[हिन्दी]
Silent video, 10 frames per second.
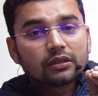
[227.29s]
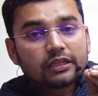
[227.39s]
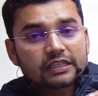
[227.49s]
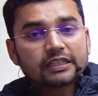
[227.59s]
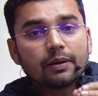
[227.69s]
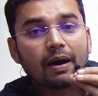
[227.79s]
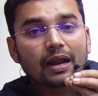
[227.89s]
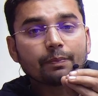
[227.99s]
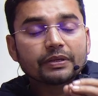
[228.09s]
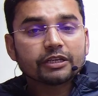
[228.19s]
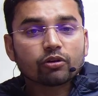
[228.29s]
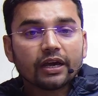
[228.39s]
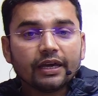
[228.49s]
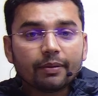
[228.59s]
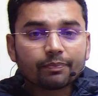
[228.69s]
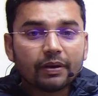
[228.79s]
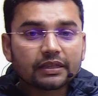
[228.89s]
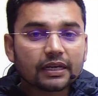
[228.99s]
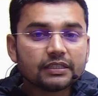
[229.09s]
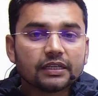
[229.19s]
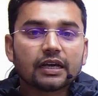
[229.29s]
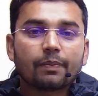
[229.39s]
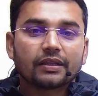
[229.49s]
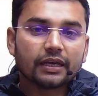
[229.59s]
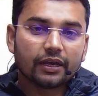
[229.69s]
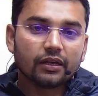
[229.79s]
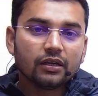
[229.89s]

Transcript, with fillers: दस या बारह बच्चों का ही एक बेहतर रिजल्ट आ पाता है